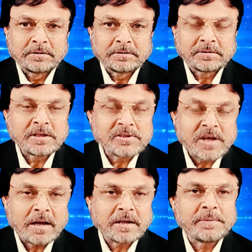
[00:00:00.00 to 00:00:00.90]

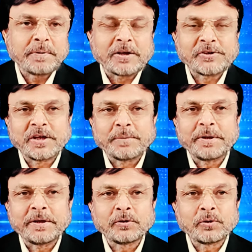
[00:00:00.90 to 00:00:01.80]
संसार की भाषा
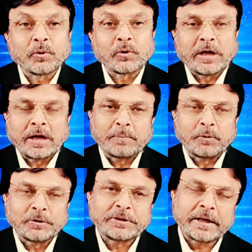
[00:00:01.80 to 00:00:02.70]
में दुख उठाना
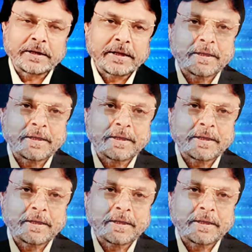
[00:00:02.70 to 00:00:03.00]
बोल दिया गया है